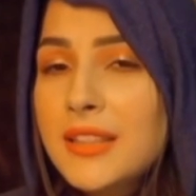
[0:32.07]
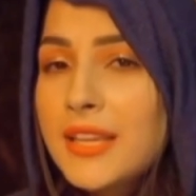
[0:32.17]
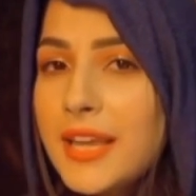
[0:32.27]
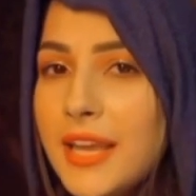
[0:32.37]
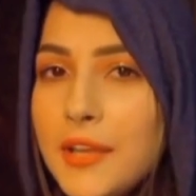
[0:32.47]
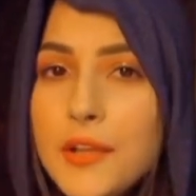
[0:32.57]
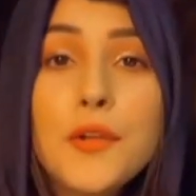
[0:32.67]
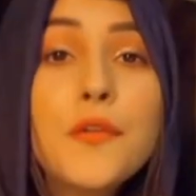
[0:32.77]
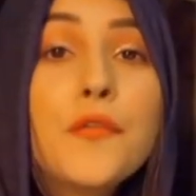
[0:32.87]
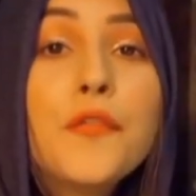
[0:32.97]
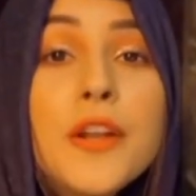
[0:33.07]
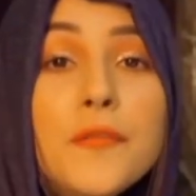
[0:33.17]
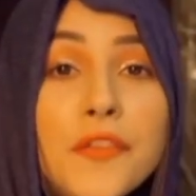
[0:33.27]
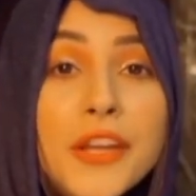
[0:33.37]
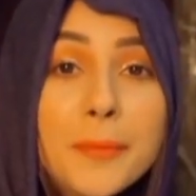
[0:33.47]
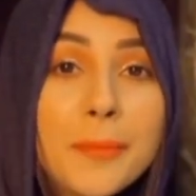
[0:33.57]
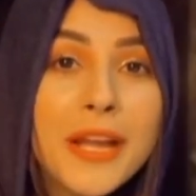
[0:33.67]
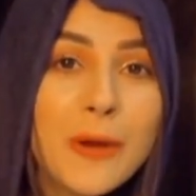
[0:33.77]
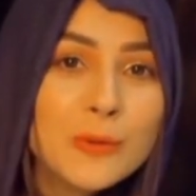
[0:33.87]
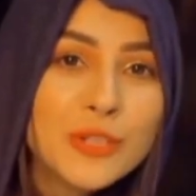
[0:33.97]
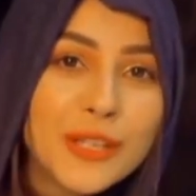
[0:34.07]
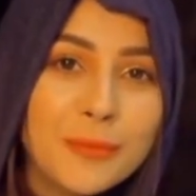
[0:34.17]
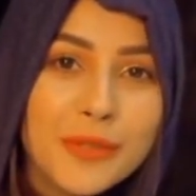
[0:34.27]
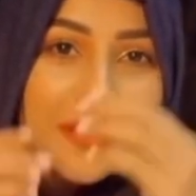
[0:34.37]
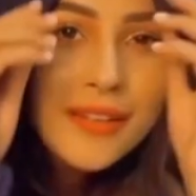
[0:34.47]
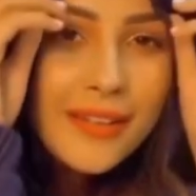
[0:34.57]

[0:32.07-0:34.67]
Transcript: शहनाज फिल्म फेयर की इस वीडियो में बात करती हुई